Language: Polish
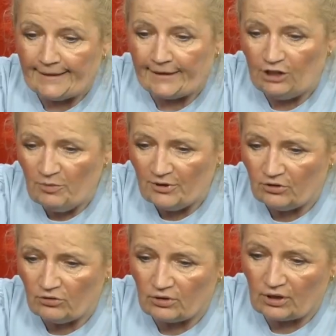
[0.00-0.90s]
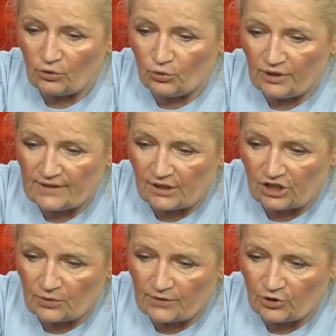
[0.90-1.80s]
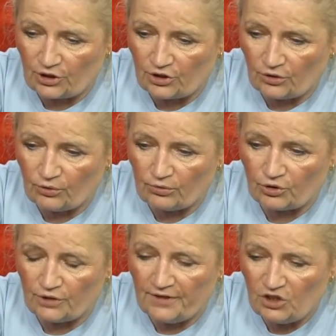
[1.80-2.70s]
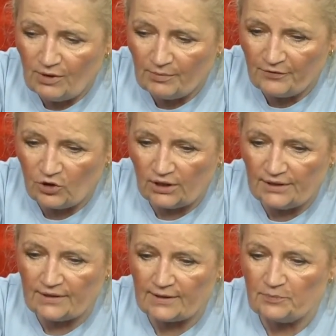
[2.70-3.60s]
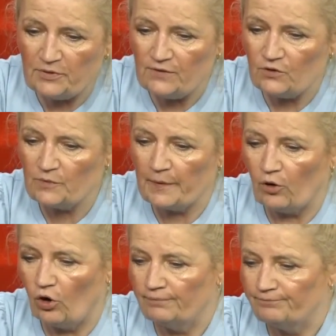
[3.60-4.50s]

Gdyby to od nie zależało stworzenie rządu, to czy weszłaby w koalicję z PiS czy z PO?